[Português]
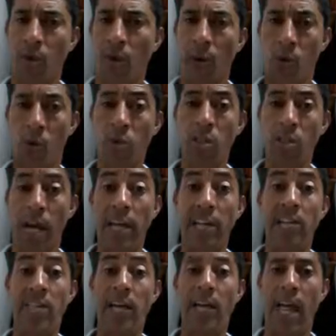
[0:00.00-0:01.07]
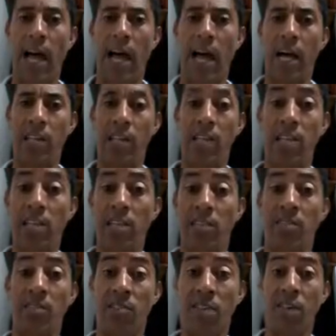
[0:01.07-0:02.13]
É cuidar e zelar. Tem que ter
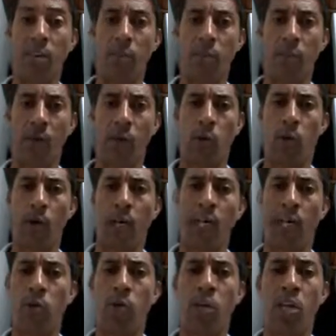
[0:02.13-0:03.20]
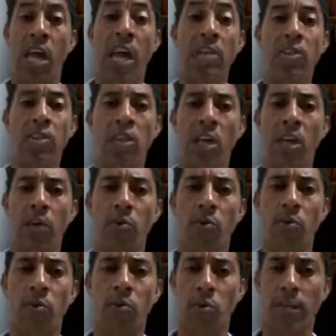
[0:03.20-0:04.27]
zelo para com aquilo que é de
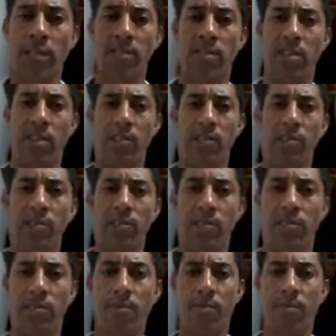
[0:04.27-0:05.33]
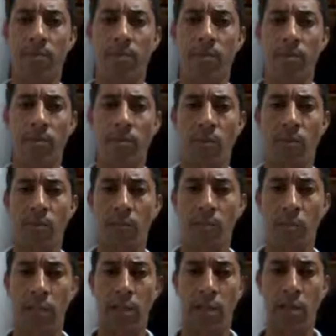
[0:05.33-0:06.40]
Deus, não é seu.
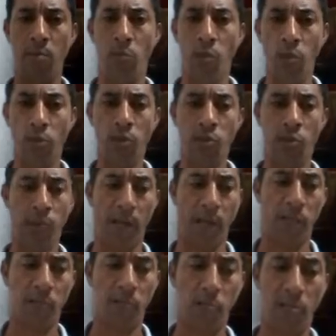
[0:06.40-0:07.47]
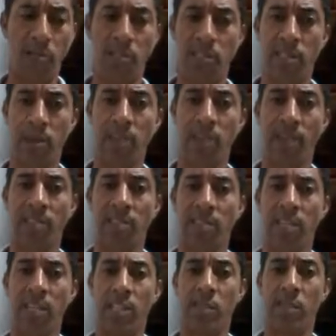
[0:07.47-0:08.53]
Mas tem muitos pastores que se
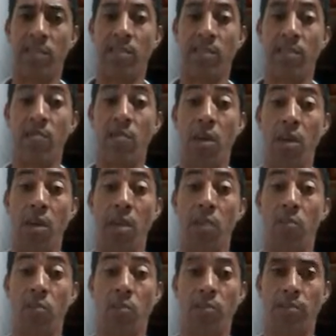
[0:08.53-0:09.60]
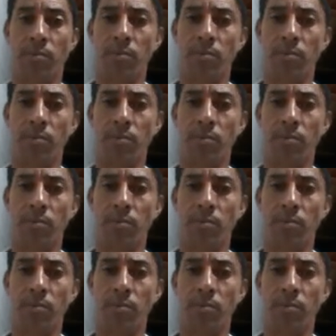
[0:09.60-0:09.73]
apacentam a si mesmo.